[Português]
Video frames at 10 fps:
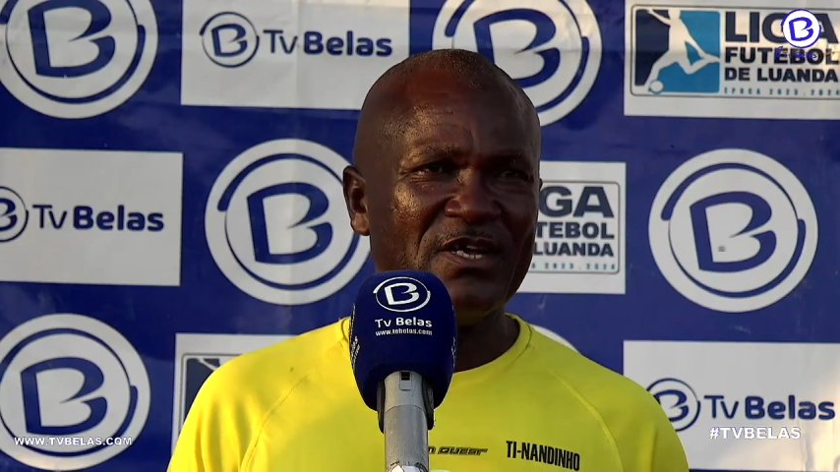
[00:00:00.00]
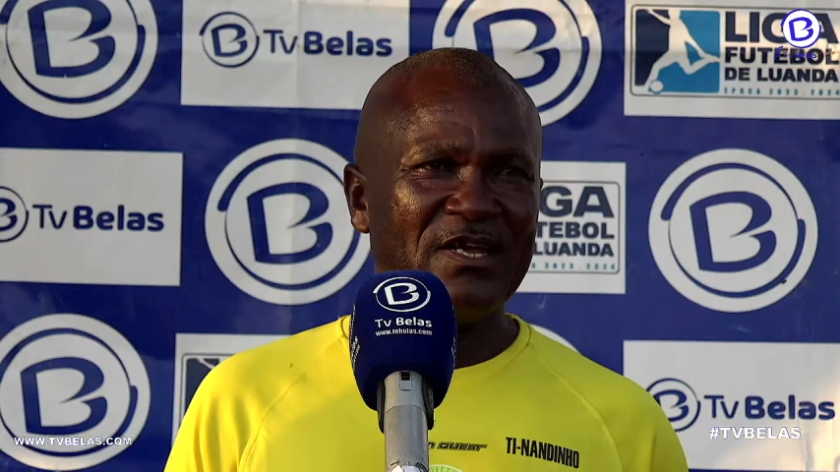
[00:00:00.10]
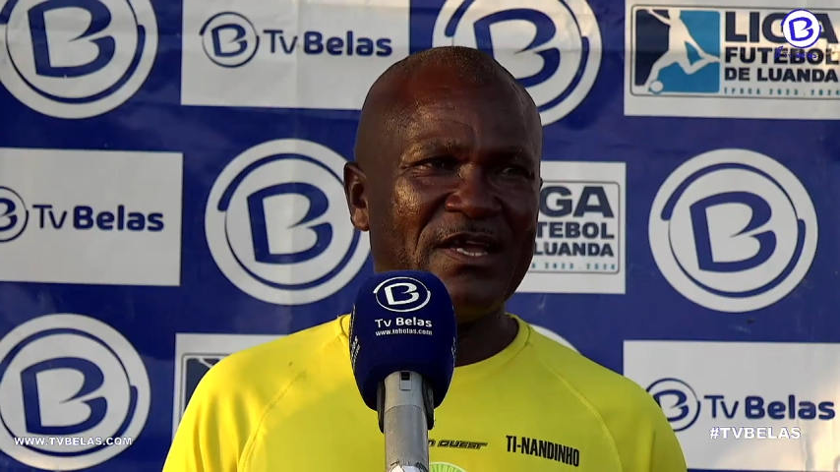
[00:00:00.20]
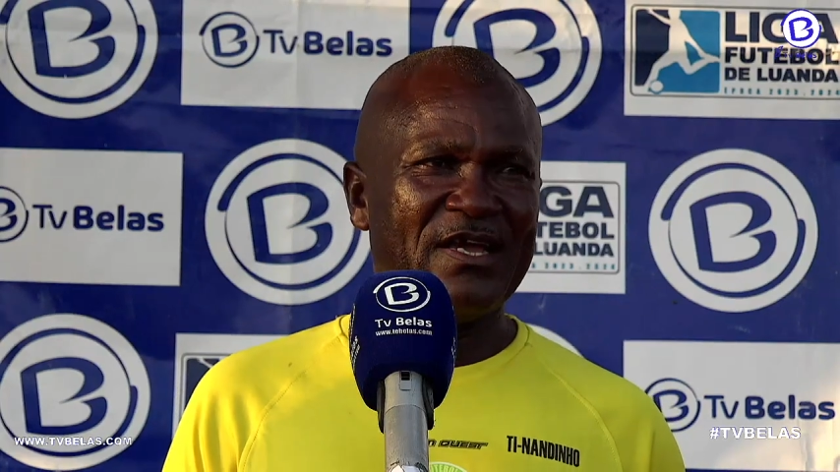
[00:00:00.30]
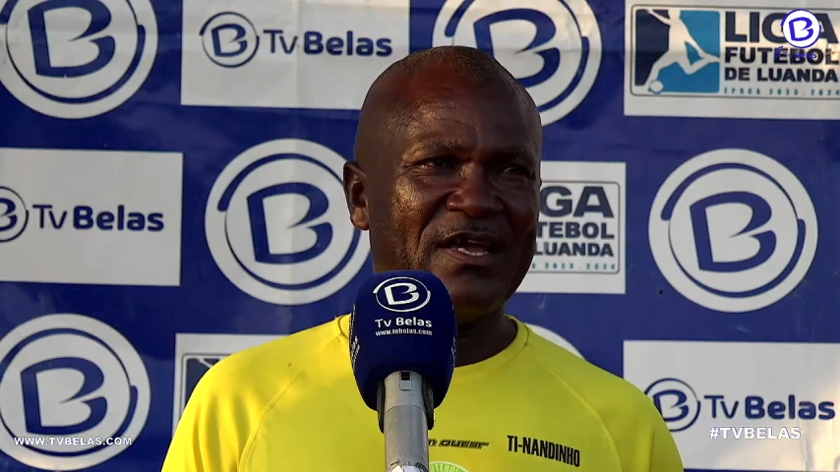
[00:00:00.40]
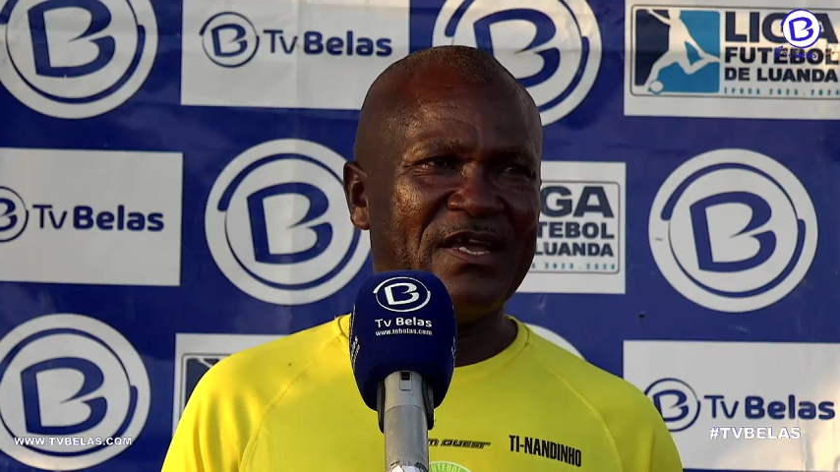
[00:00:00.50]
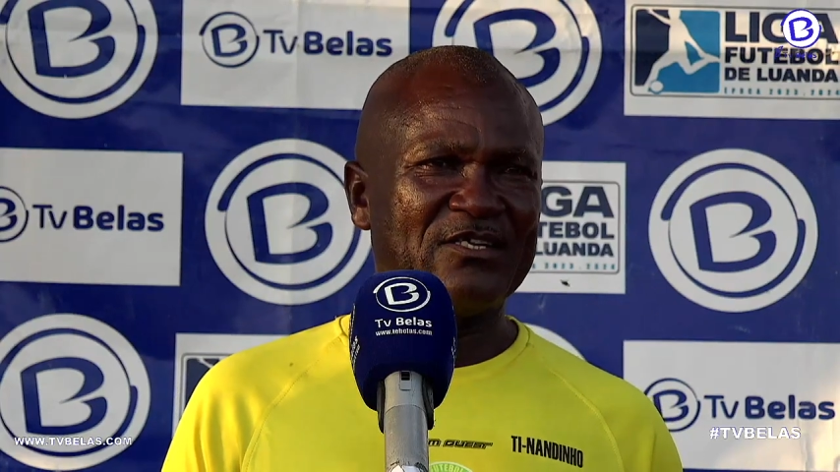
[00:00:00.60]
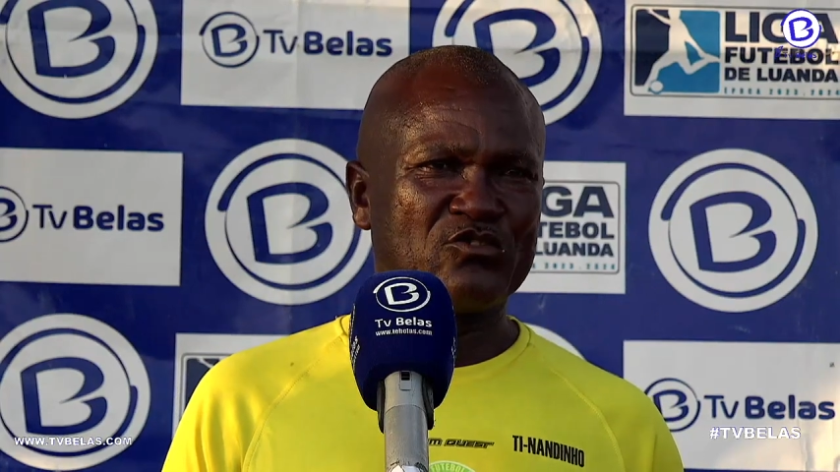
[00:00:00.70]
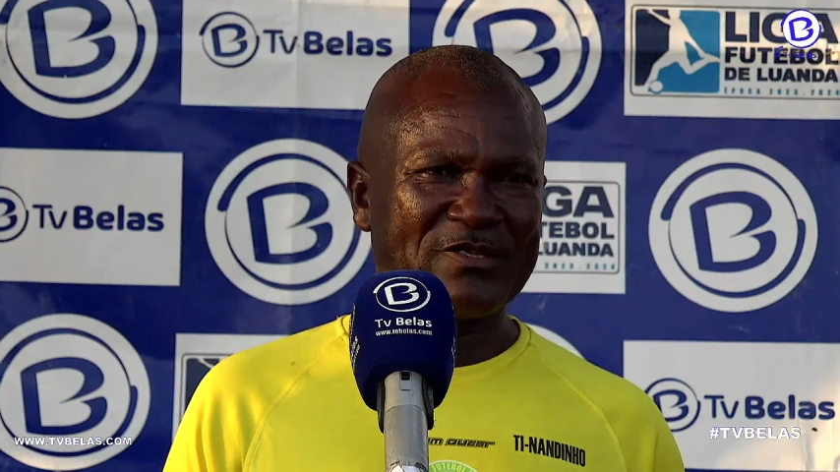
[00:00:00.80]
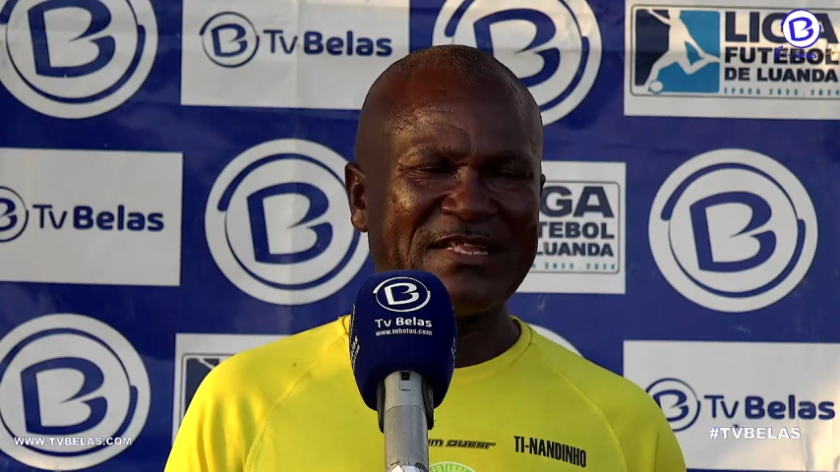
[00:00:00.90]
é,
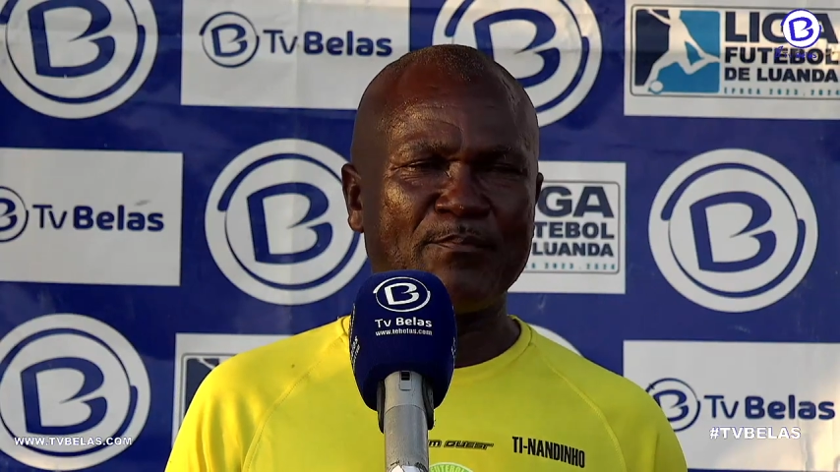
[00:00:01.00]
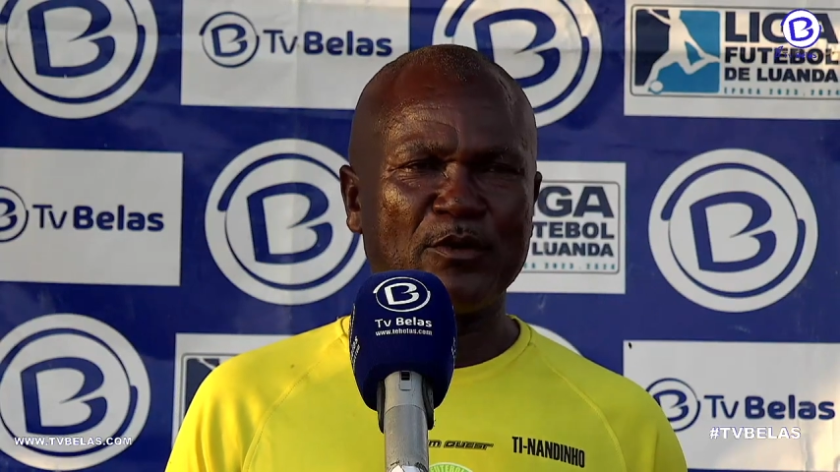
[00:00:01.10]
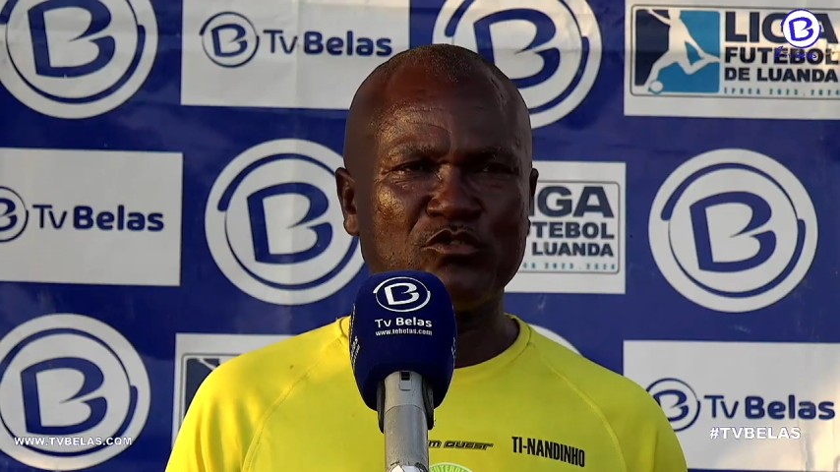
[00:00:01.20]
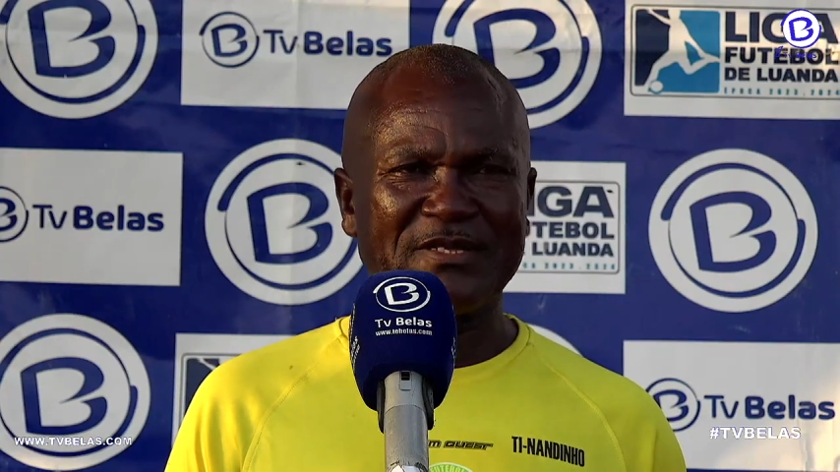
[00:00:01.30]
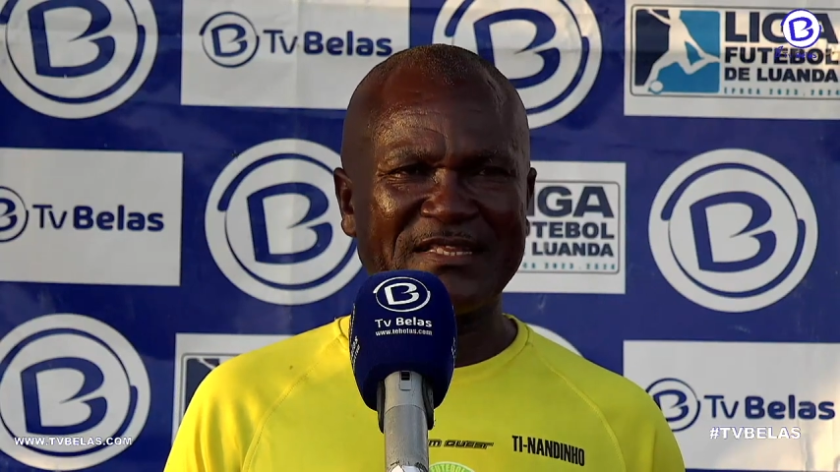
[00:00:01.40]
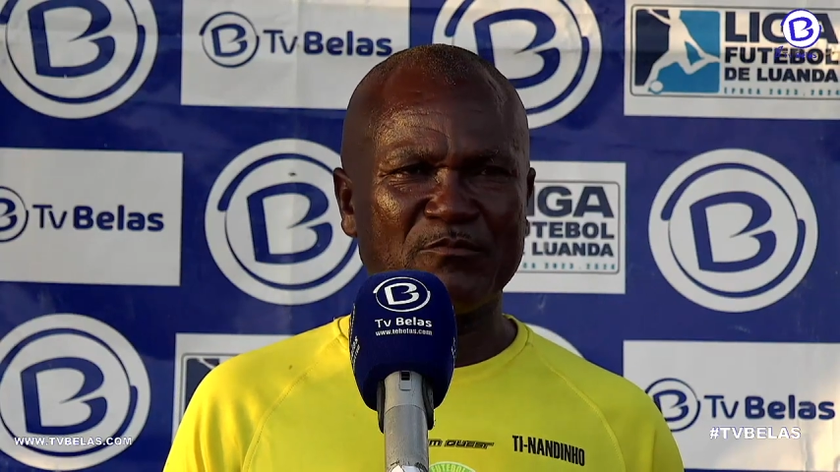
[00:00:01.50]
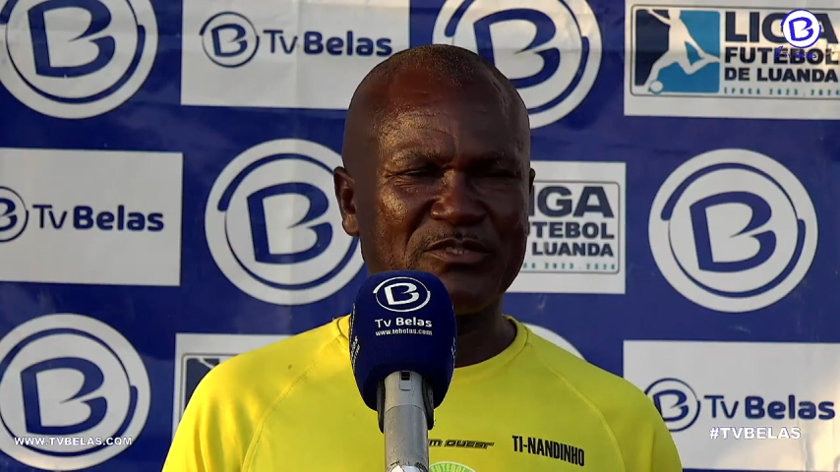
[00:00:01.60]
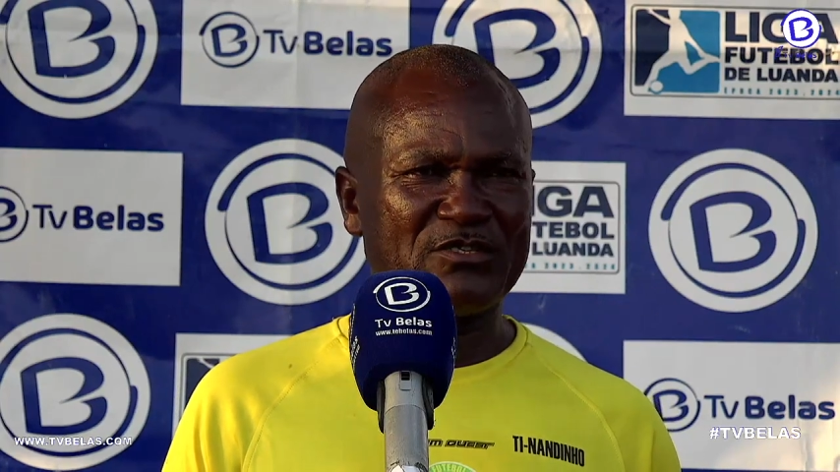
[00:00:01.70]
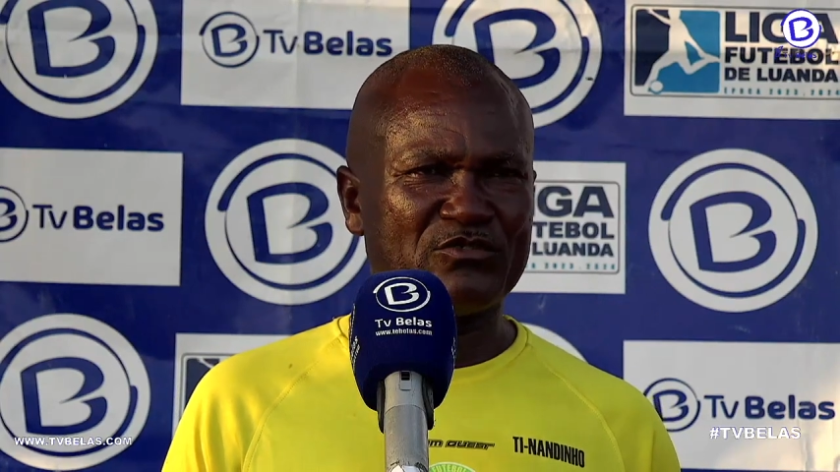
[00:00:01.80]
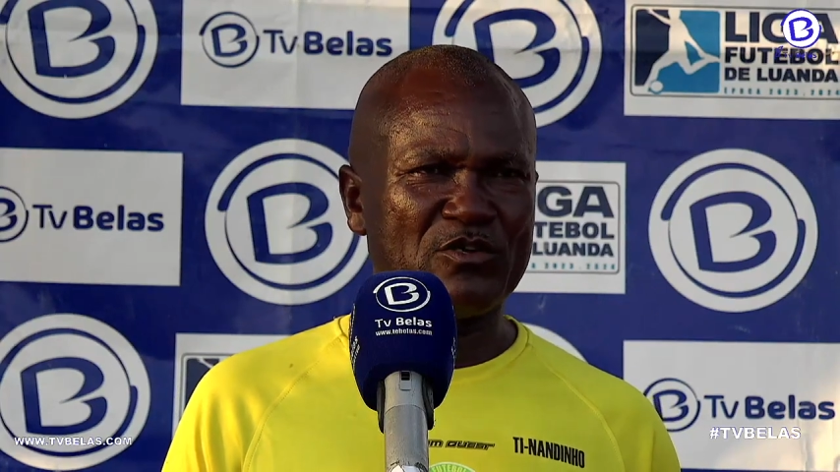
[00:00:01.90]
jornada após jornada,
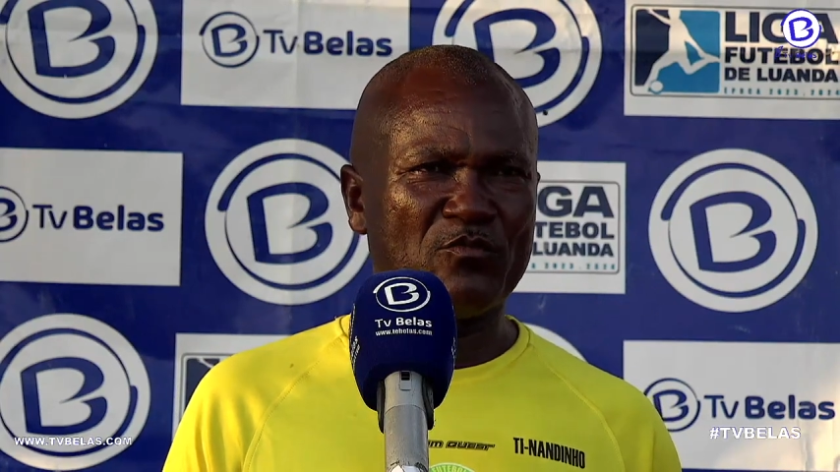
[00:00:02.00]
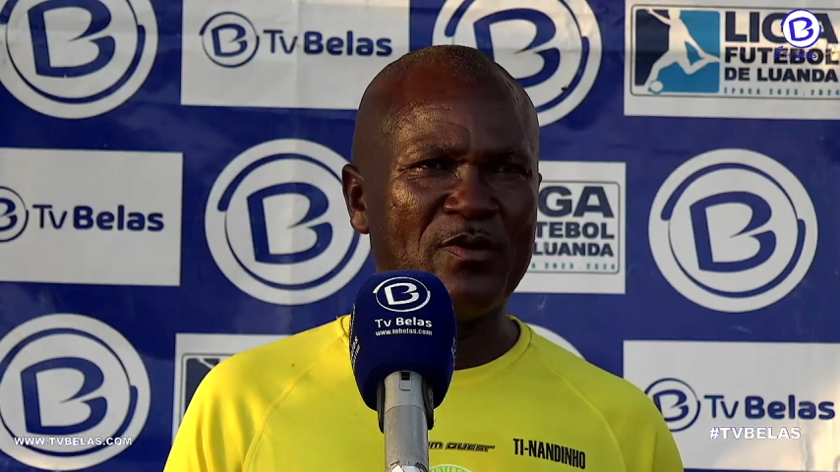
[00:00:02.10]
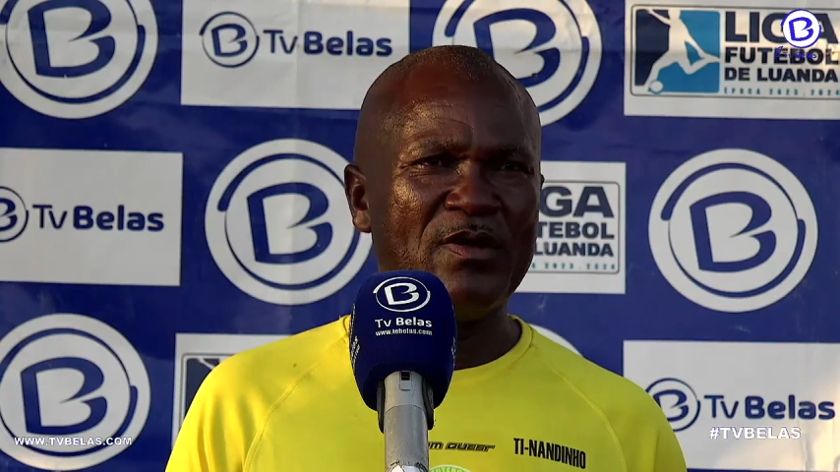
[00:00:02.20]
mostrarem o seu,